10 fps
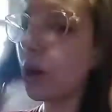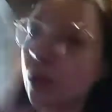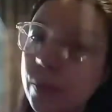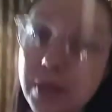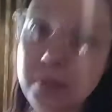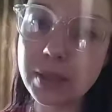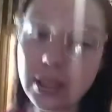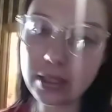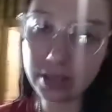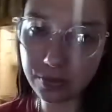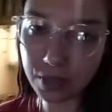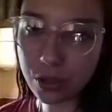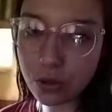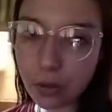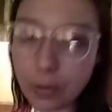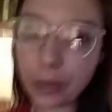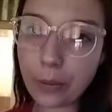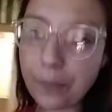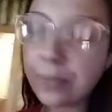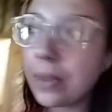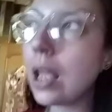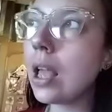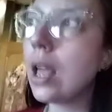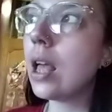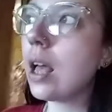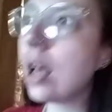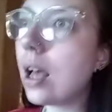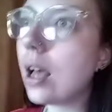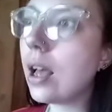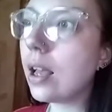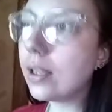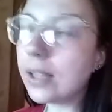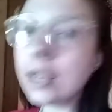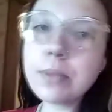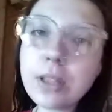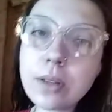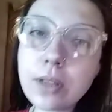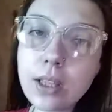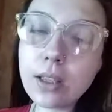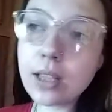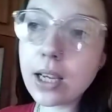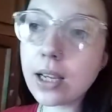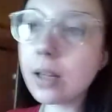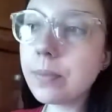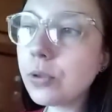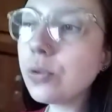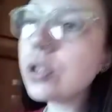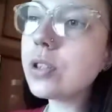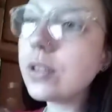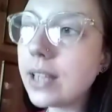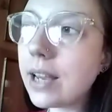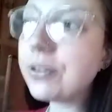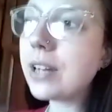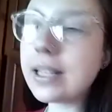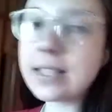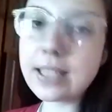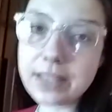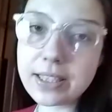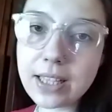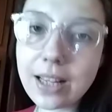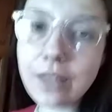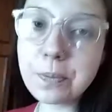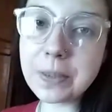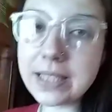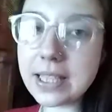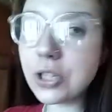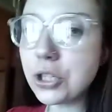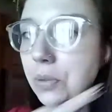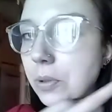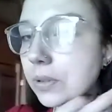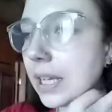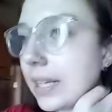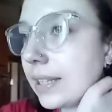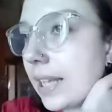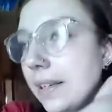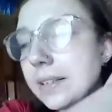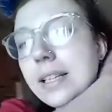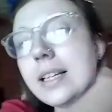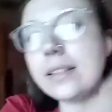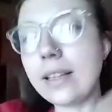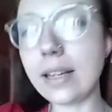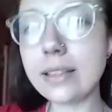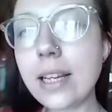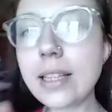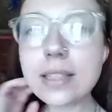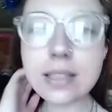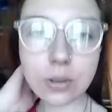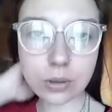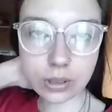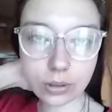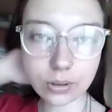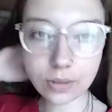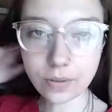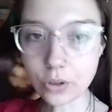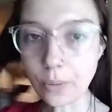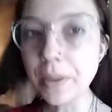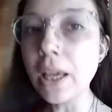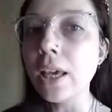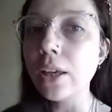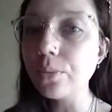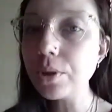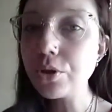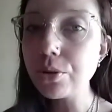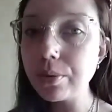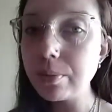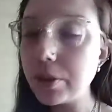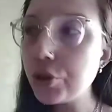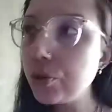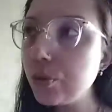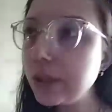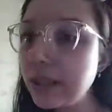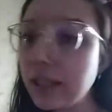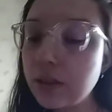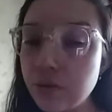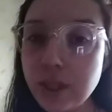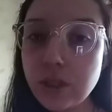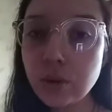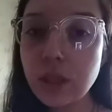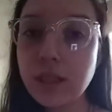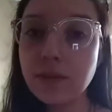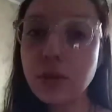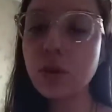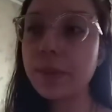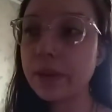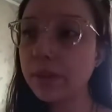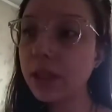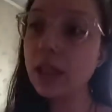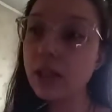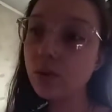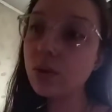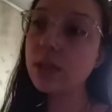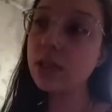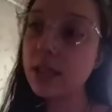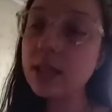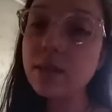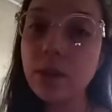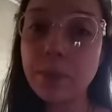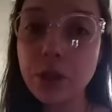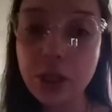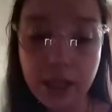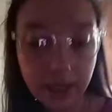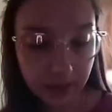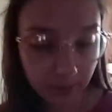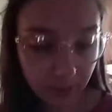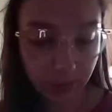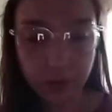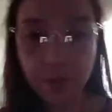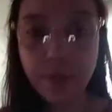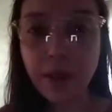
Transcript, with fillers: кто посмотрел это видео мое. А, и они мне, и я как бы, ну, то есть я вкратце рассказала в посте, что, мол, так и так, так и так, да, есть такое-то, такое-то видео. И у меня очень был большой отклик от людей, которые это видео посмотрели, ну, и, естественно, прочитали этот пост.